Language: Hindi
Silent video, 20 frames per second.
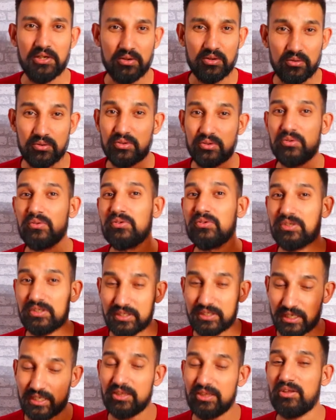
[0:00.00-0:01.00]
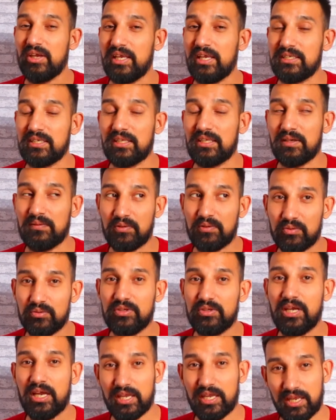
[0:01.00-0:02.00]
कुछ कुछ सीन तो ऐसे थे कुछ
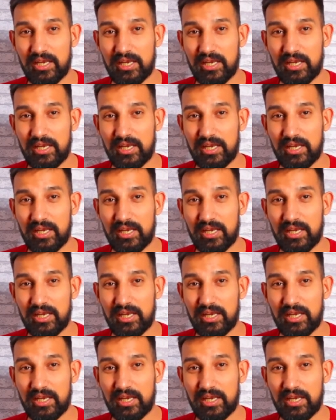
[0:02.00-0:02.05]
क्या